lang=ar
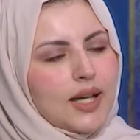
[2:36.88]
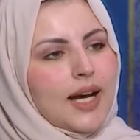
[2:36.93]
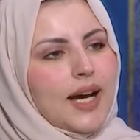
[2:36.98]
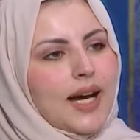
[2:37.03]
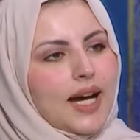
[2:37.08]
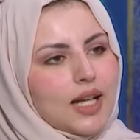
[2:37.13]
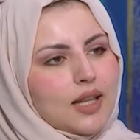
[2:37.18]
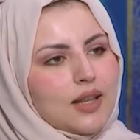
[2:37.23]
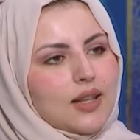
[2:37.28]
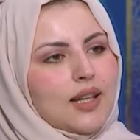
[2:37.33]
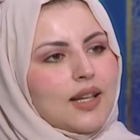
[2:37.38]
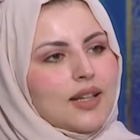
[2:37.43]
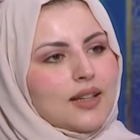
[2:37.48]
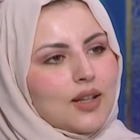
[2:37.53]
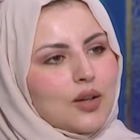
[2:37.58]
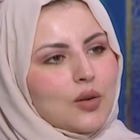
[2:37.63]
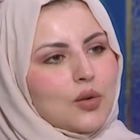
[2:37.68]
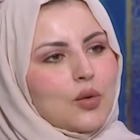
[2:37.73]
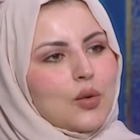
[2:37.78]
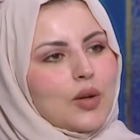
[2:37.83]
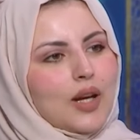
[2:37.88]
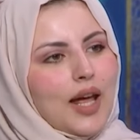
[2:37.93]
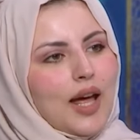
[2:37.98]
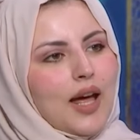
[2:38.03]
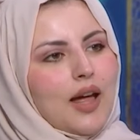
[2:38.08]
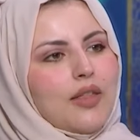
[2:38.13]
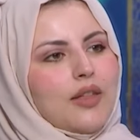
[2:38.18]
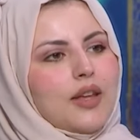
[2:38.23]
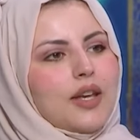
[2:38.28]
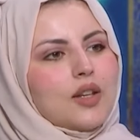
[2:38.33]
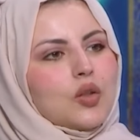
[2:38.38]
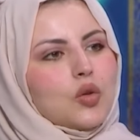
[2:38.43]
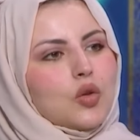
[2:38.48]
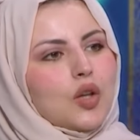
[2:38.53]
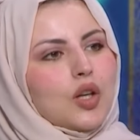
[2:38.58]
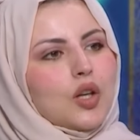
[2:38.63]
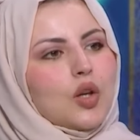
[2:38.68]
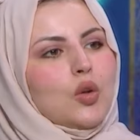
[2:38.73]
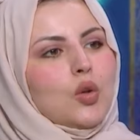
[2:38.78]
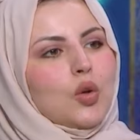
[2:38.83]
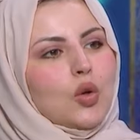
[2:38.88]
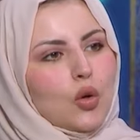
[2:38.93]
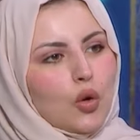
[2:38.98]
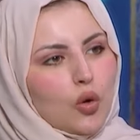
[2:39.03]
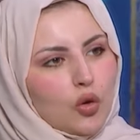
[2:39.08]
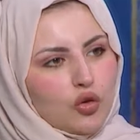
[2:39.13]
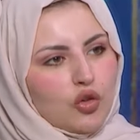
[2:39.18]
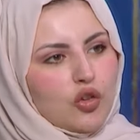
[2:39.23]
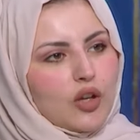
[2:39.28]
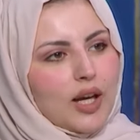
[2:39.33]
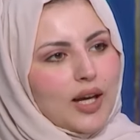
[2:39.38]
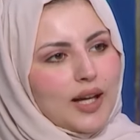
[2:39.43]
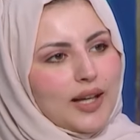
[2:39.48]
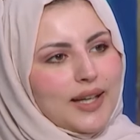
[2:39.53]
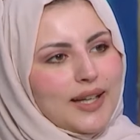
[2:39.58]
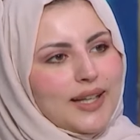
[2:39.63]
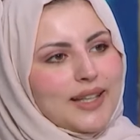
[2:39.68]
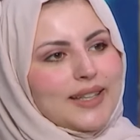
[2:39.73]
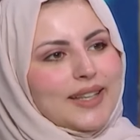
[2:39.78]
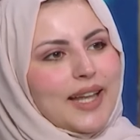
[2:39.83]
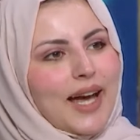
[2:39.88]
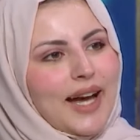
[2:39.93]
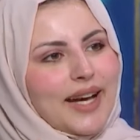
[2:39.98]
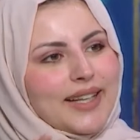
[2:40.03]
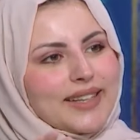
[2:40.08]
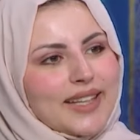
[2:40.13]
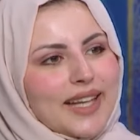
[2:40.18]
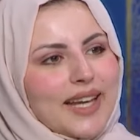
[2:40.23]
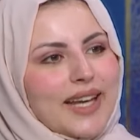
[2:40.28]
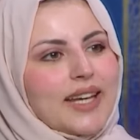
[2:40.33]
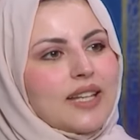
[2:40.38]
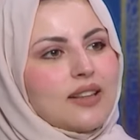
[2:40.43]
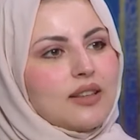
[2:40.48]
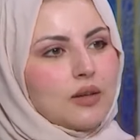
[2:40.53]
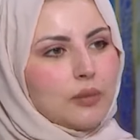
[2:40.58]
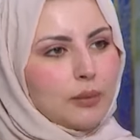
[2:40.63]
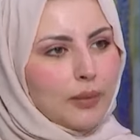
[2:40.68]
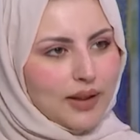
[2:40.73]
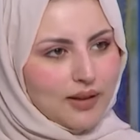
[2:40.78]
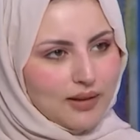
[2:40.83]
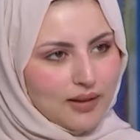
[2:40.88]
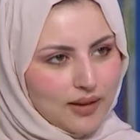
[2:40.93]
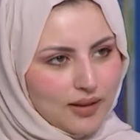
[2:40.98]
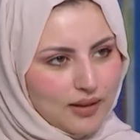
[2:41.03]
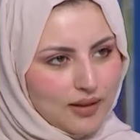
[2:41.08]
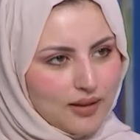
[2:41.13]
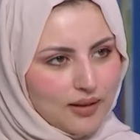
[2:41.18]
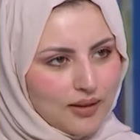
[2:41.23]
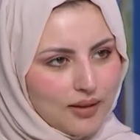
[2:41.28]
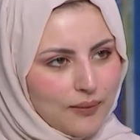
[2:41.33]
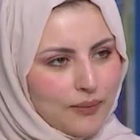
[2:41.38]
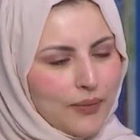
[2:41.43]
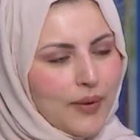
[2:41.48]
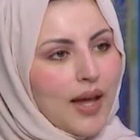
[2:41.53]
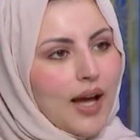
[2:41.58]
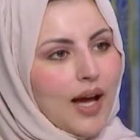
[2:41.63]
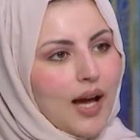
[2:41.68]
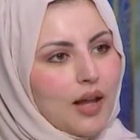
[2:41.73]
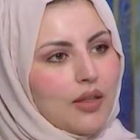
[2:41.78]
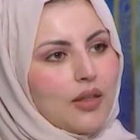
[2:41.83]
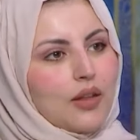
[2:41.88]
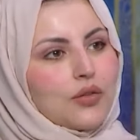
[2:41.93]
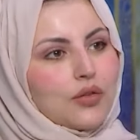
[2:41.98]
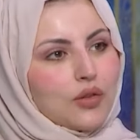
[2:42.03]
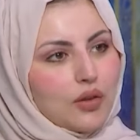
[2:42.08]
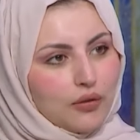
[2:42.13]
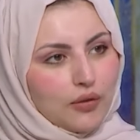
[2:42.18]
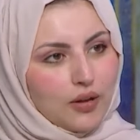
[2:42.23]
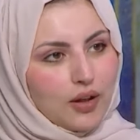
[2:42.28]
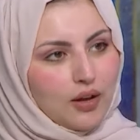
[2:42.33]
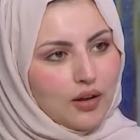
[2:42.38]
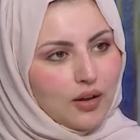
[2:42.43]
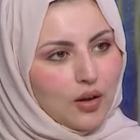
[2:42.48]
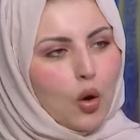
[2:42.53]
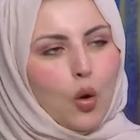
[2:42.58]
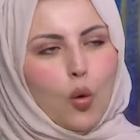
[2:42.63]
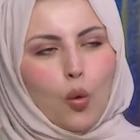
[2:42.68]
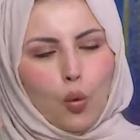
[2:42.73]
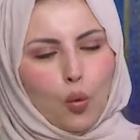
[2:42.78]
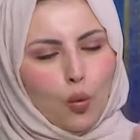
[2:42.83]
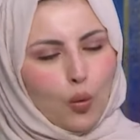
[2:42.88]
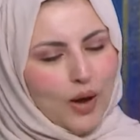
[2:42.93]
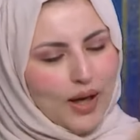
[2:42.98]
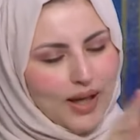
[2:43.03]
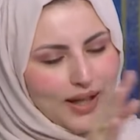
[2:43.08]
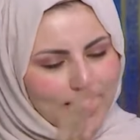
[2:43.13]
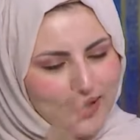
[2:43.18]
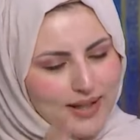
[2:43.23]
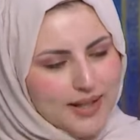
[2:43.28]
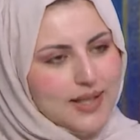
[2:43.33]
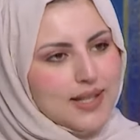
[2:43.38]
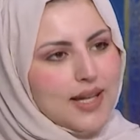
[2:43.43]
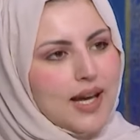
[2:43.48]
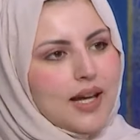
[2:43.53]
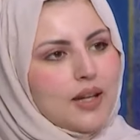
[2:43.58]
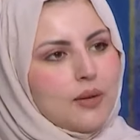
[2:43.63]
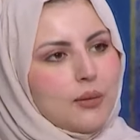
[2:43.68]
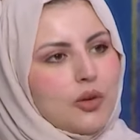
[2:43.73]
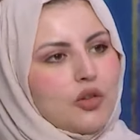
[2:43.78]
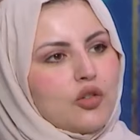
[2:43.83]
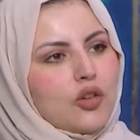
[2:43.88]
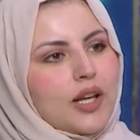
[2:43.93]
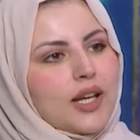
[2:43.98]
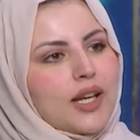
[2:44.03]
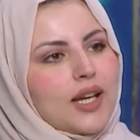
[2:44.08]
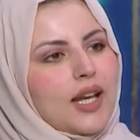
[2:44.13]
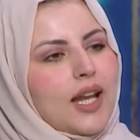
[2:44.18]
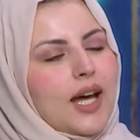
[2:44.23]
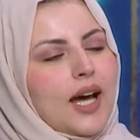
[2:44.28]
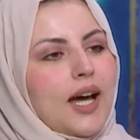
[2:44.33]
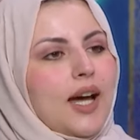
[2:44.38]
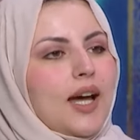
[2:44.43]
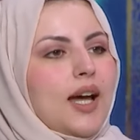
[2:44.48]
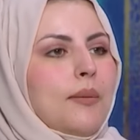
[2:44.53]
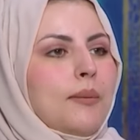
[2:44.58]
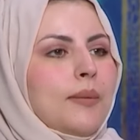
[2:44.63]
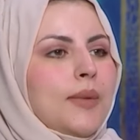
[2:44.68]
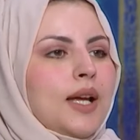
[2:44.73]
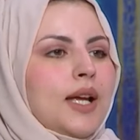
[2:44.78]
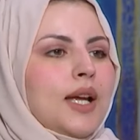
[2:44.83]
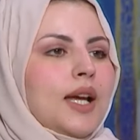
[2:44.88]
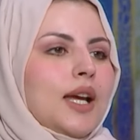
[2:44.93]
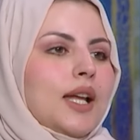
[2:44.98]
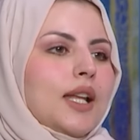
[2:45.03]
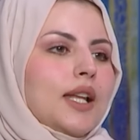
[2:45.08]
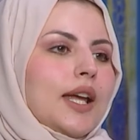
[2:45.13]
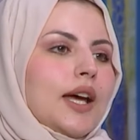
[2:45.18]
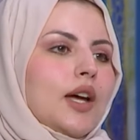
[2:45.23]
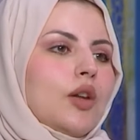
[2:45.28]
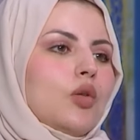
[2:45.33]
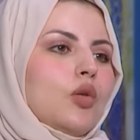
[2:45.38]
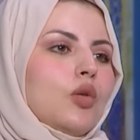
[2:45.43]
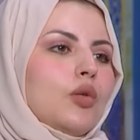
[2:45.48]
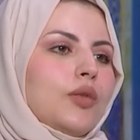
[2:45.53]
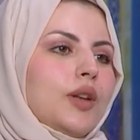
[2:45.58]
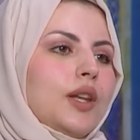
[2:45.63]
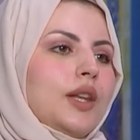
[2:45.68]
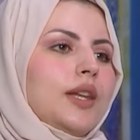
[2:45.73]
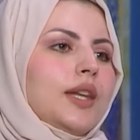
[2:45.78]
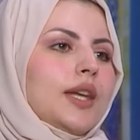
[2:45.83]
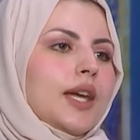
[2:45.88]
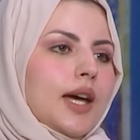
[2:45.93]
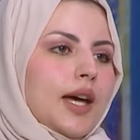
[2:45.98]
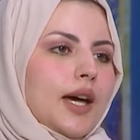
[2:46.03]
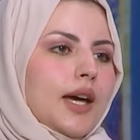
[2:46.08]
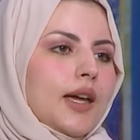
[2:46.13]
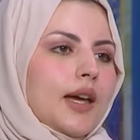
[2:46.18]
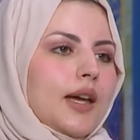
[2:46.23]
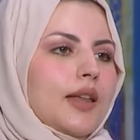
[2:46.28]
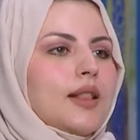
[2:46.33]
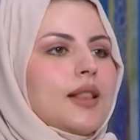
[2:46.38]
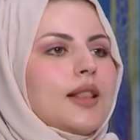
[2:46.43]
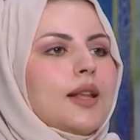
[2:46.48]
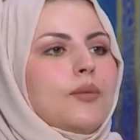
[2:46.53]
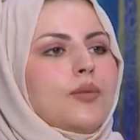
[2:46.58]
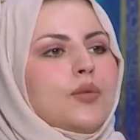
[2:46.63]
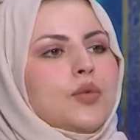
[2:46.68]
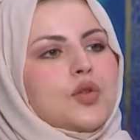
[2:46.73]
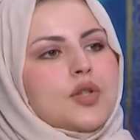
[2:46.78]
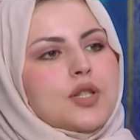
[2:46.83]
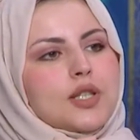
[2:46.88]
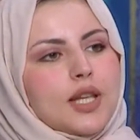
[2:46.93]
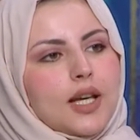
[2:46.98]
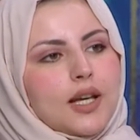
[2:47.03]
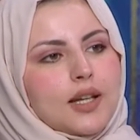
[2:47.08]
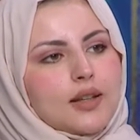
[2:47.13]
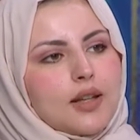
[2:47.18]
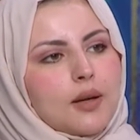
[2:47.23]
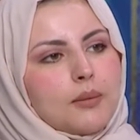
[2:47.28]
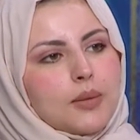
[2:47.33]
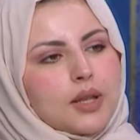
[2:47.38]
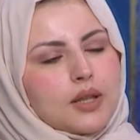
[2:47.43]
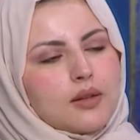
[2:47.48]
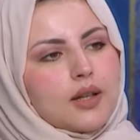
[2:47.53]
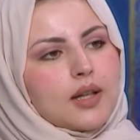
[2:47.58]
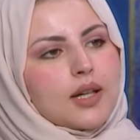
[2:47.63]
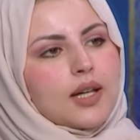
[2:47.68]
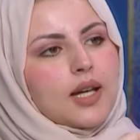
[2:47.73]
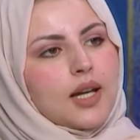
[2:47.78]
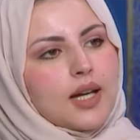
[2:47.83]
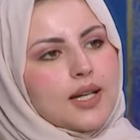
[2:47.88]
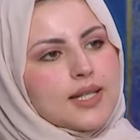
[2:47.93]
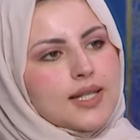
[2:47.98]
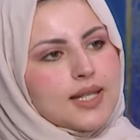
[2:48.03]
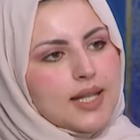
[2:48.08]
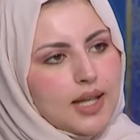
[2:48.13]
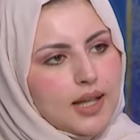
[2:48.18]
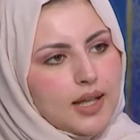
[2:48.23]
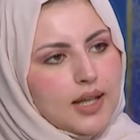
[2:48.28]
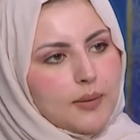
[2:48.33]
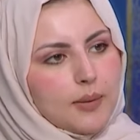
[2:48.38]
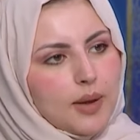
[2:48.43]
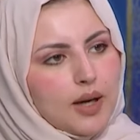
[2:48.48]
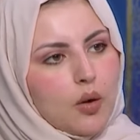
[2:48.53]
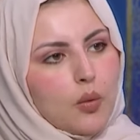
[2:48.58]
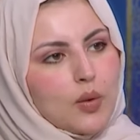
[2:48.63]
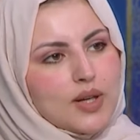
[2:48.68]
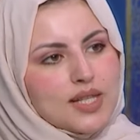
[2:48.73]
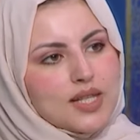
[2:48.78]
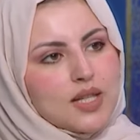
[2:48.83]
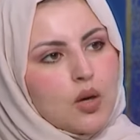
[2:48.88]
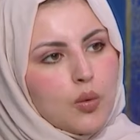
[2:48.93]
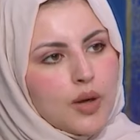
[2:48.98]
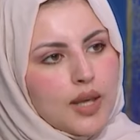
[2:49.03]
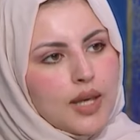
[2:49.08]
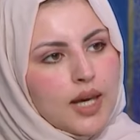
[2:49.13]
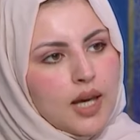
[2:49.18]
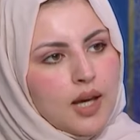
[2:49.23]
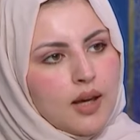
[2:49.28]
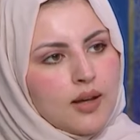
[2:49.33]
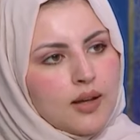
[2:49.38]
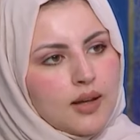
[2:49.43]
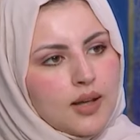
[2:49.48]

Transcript: حتى تكون هذه التكنولوجيا تحت خدمة هذا الطفل بالفعل. والإنسان بشكل عام لأنه في النهاية اذا لم تستخدم بالطريقة السليمة والسوية